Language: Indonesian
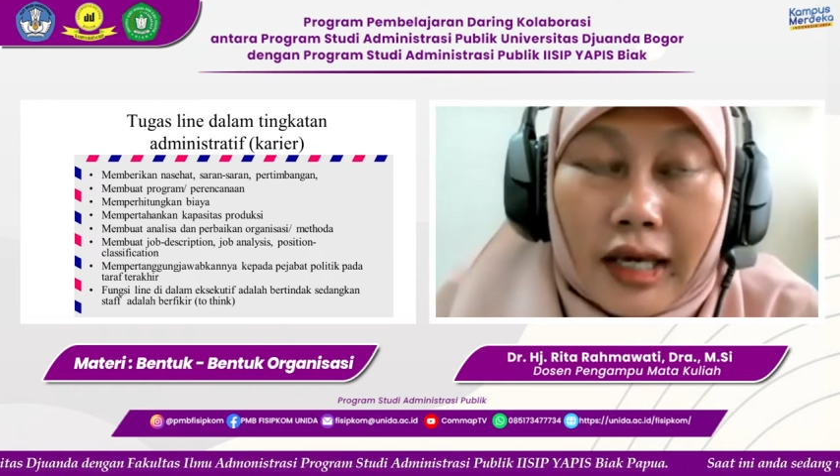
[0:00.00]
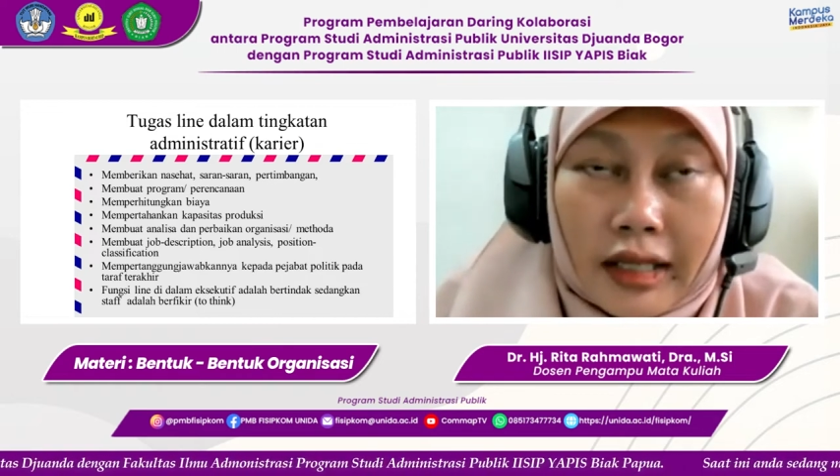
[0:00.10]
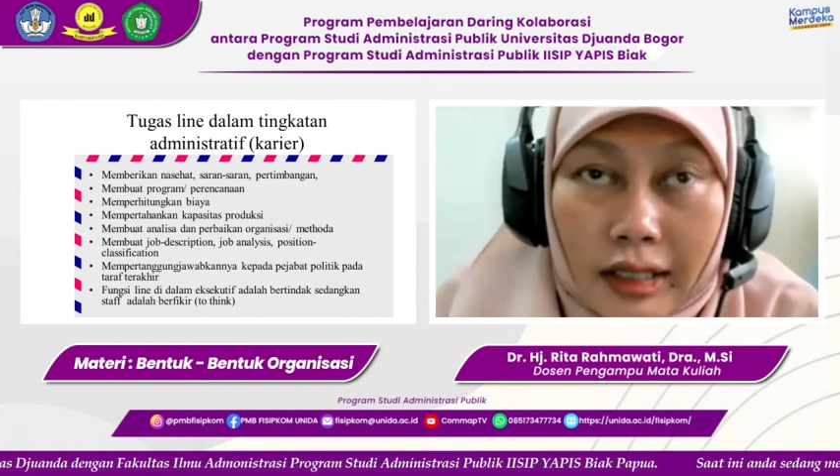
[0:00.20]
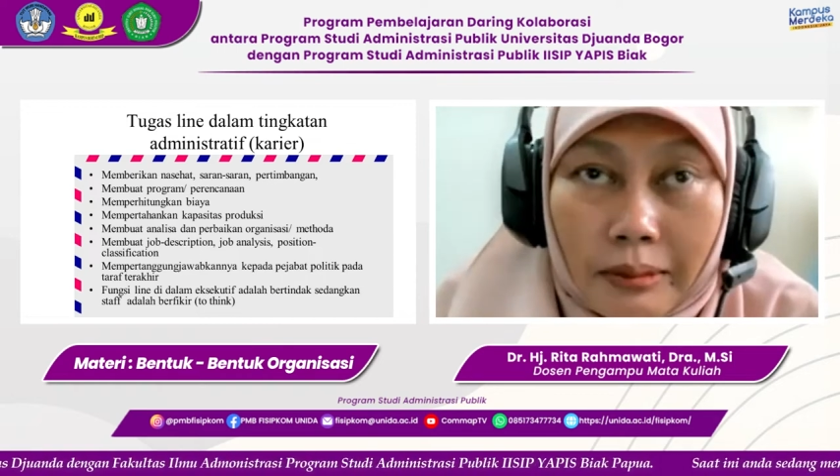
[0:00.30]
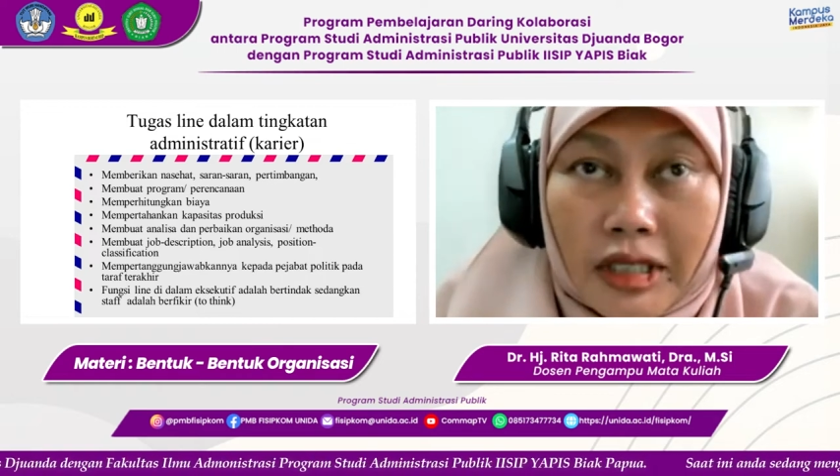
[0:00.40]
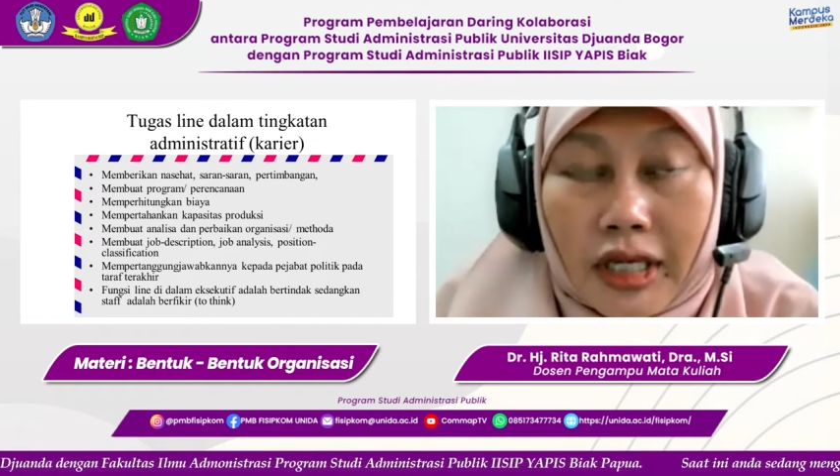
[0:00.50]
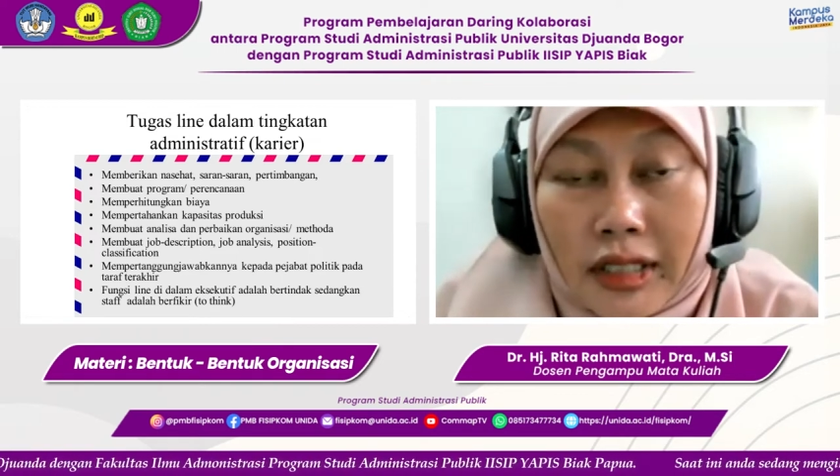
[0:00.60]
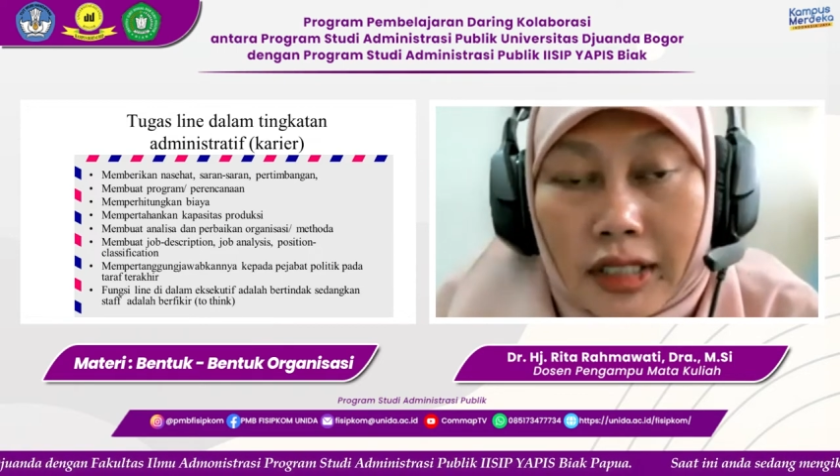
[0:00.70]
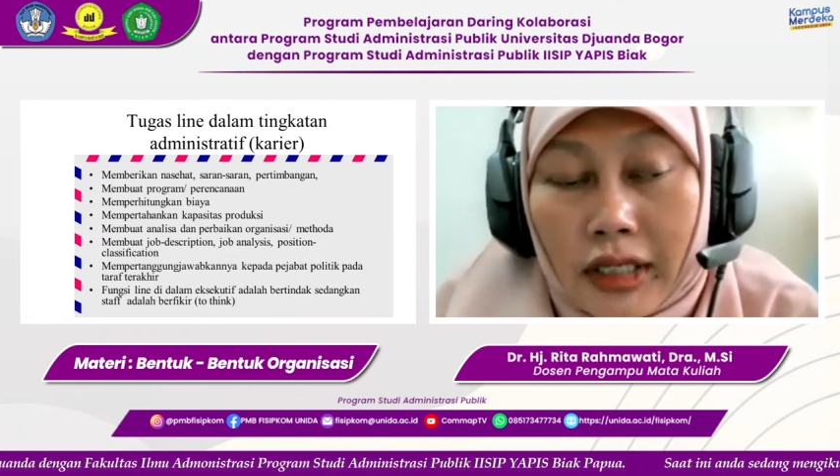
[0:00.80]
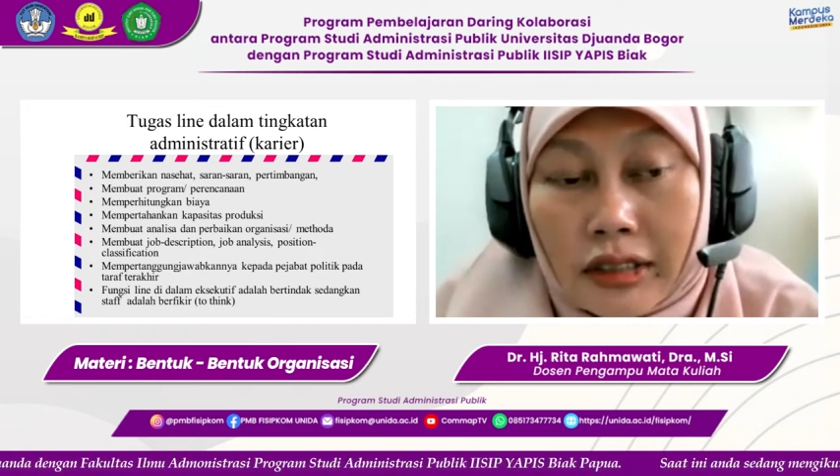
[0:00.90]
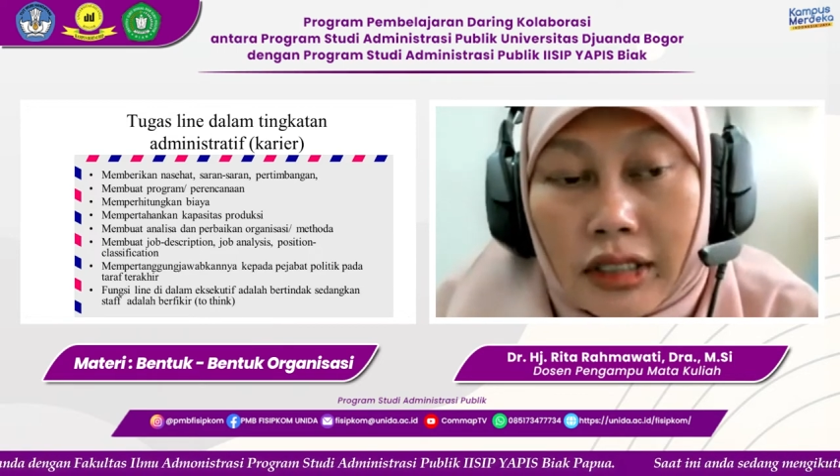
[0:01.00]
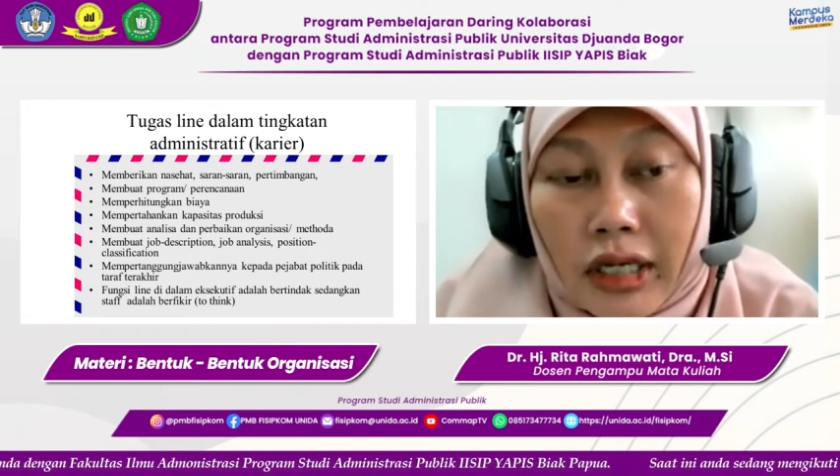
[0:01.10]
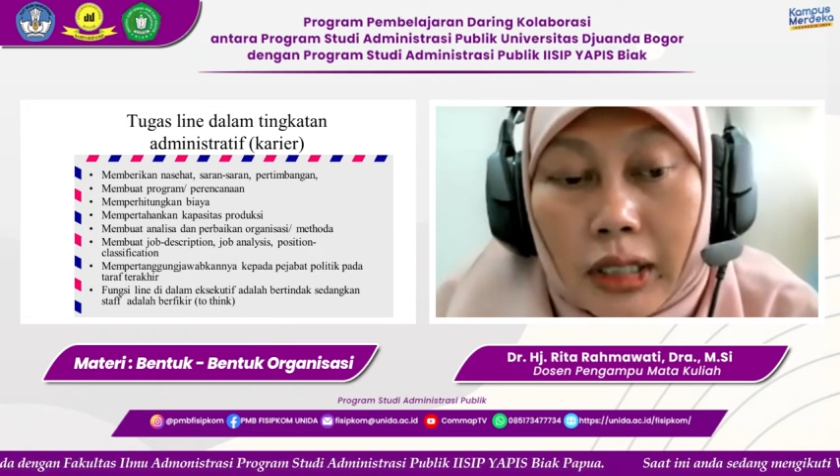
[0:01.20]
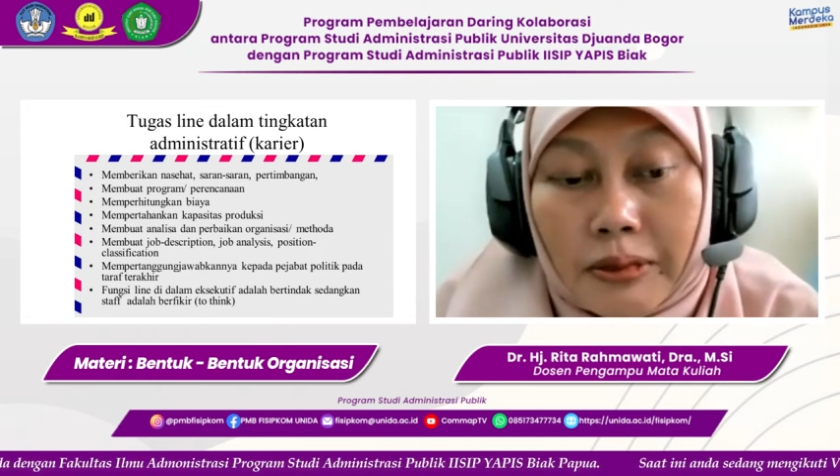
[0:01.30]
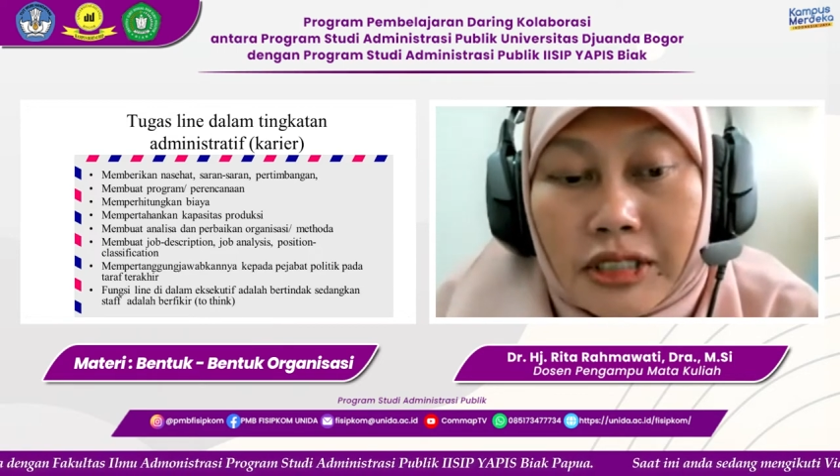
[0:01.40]
Hanya bedanya
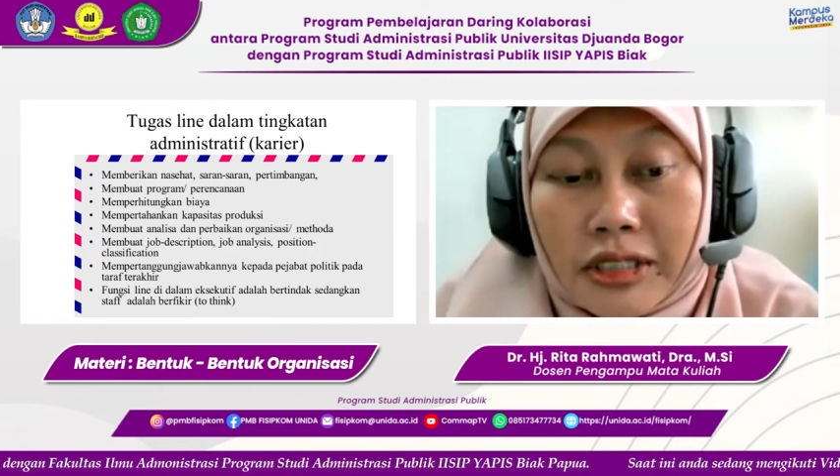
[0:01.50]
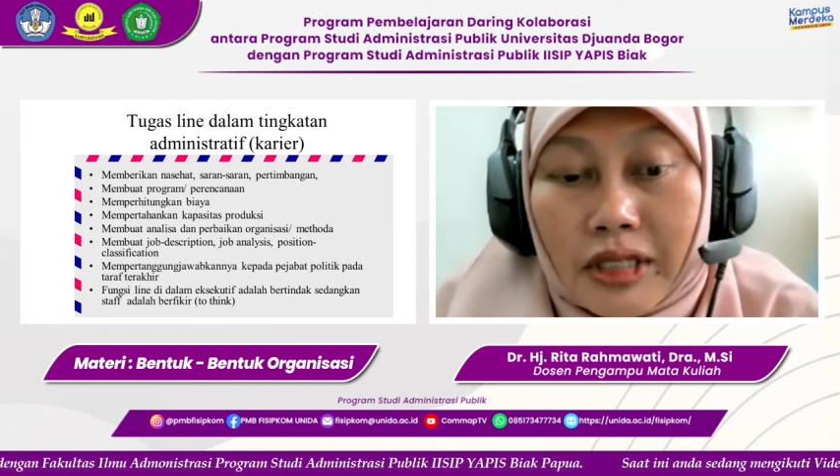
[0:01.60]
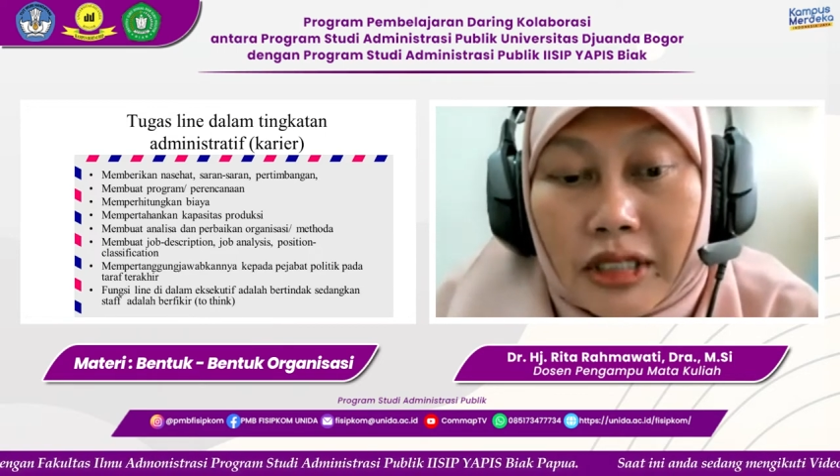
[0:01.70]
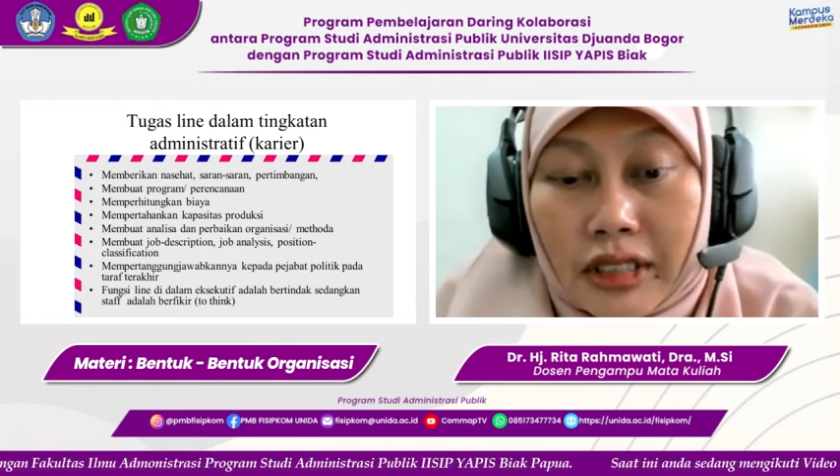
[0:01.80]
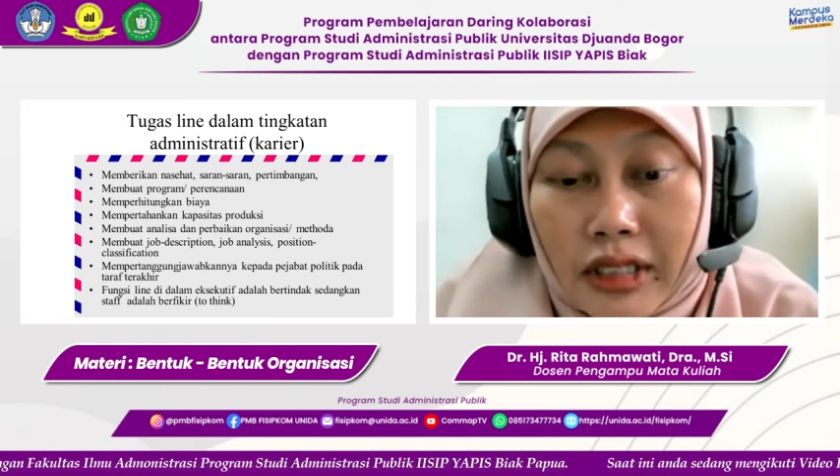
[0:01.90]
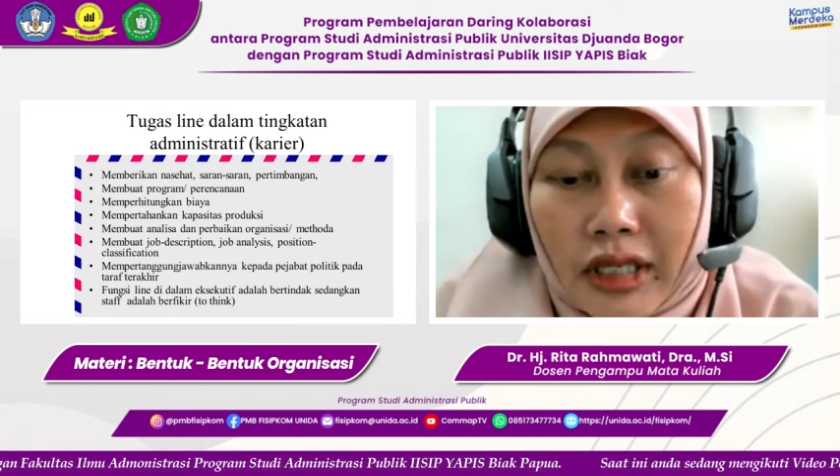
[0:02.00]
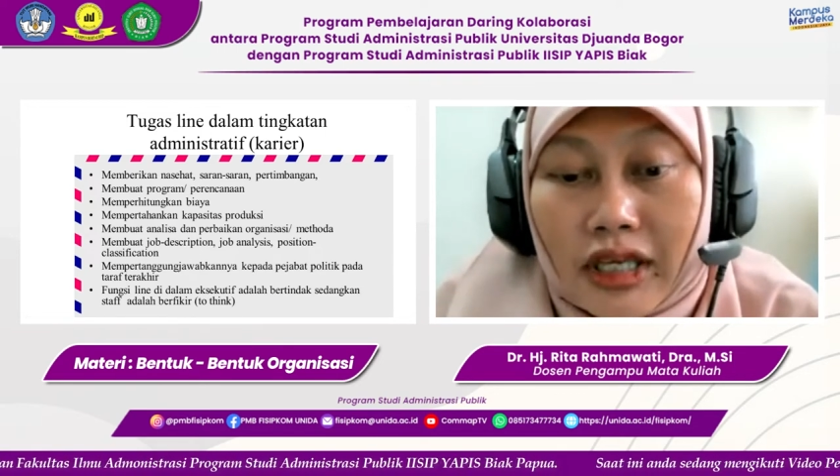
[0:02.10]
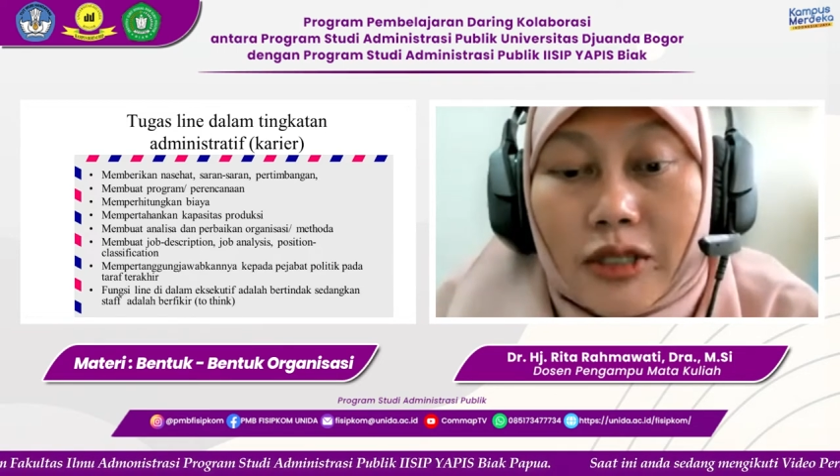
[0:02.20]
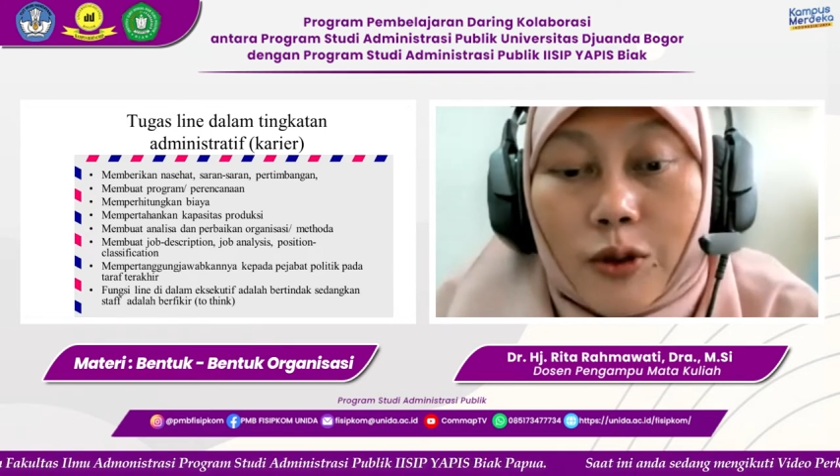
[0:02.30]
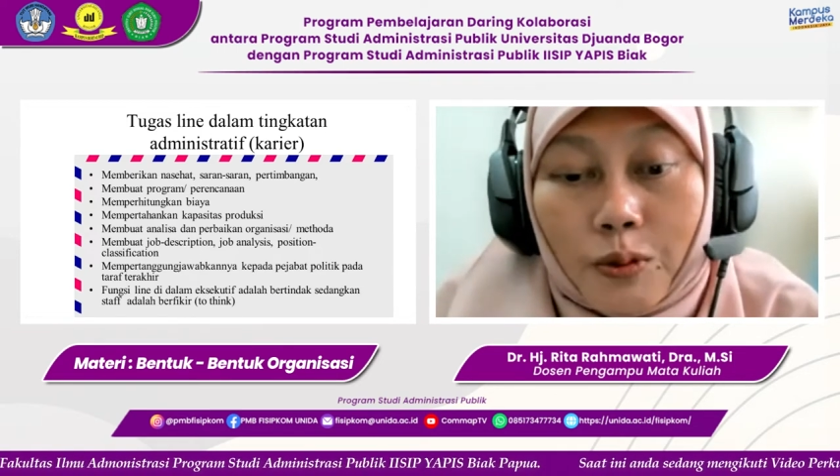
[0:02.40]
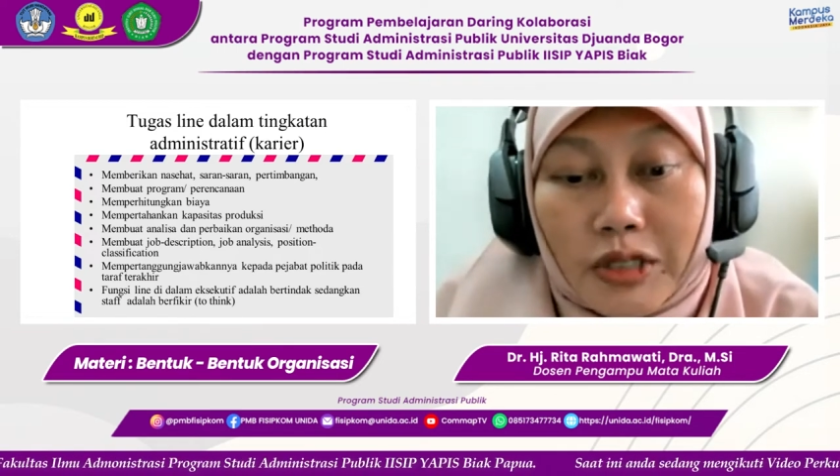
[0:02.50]
kalau pejabat lini itu